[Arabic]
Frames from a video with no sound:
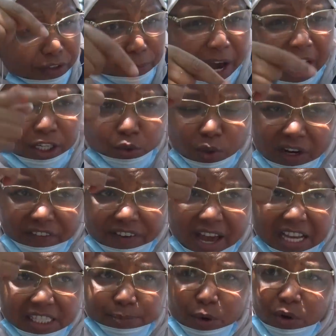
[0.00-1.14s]
في بارد ولا في
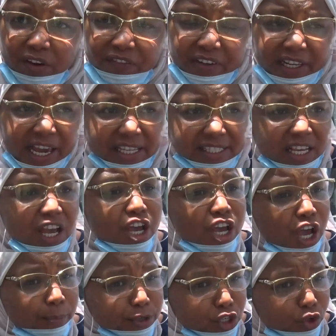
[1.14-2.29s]
القصبه ولا في الرئاسه
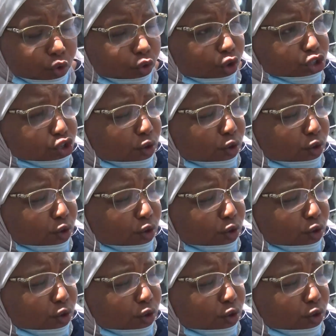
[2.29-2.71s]
باش نقولوا له